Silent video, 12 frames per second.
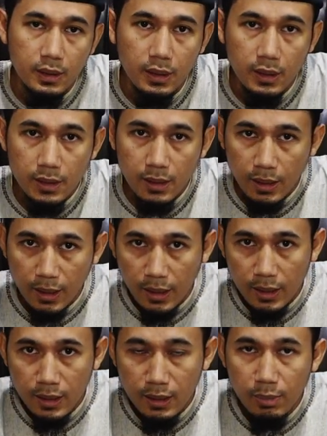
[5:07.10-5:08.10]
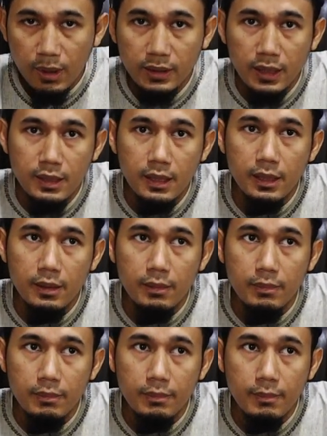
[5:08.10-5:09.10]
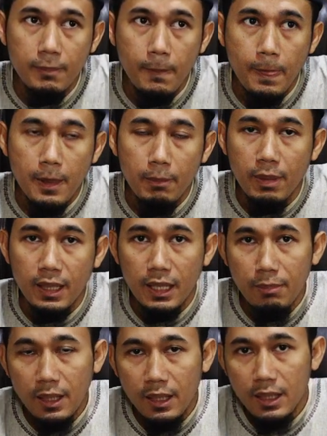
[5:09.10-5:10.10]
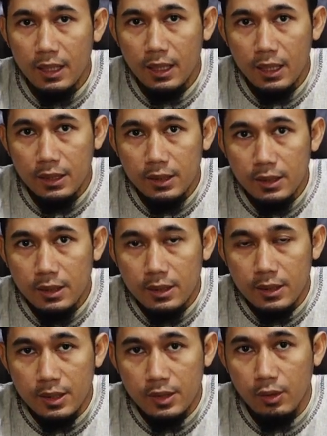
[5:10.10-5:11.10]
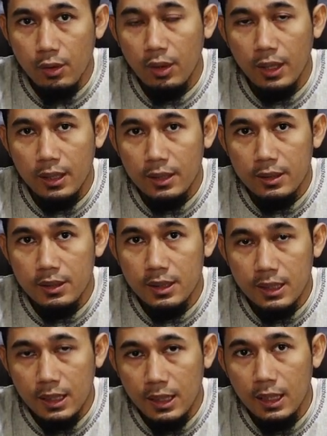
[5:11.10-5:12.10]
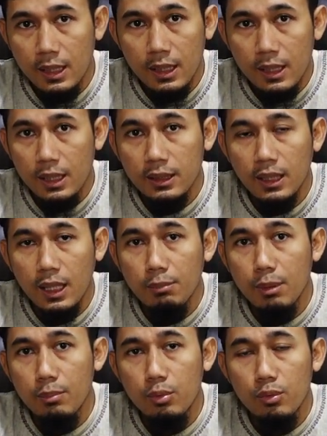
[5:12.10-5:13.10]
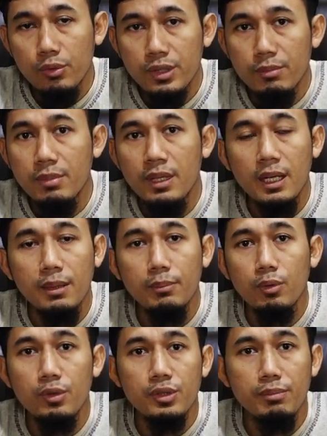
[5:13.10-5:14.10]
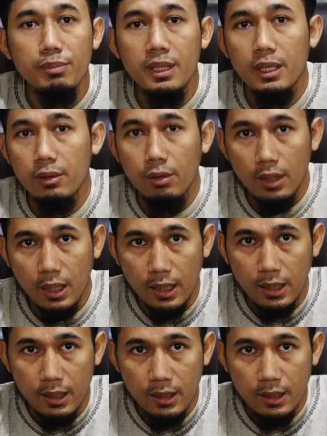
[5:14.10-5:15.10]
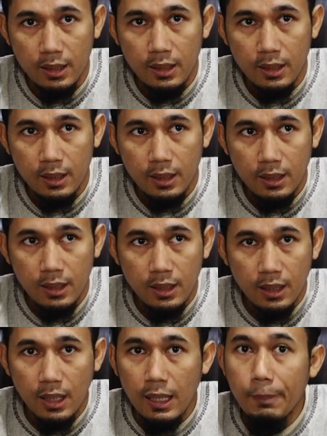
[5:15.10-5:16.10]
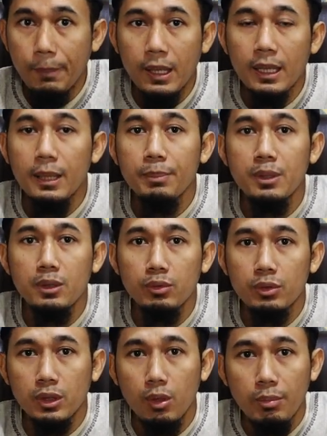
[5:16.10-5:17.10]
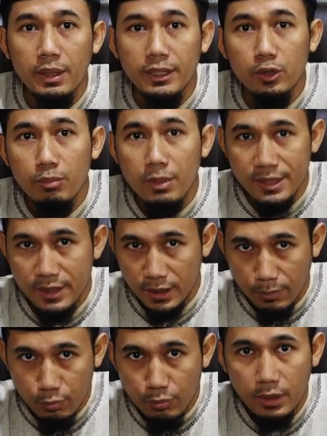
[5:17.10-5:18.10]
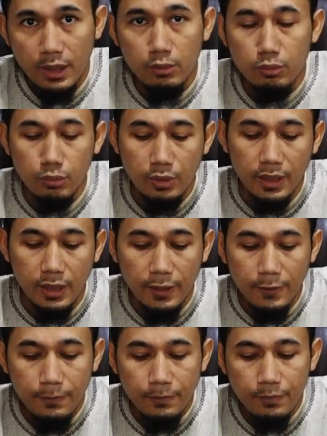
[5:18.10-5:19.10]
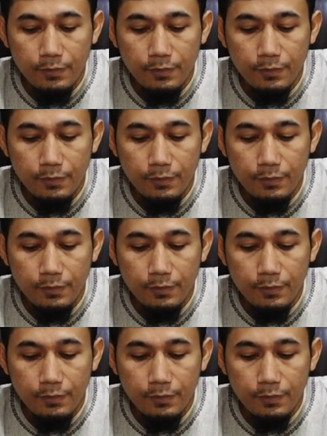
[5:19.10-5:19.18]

Ya, laki-laki ini bertanya, bagaimana dengan seseorang jika dia telah membunuh 99 orang? Apakah pintu taubat itu masih terbuka untuk dia?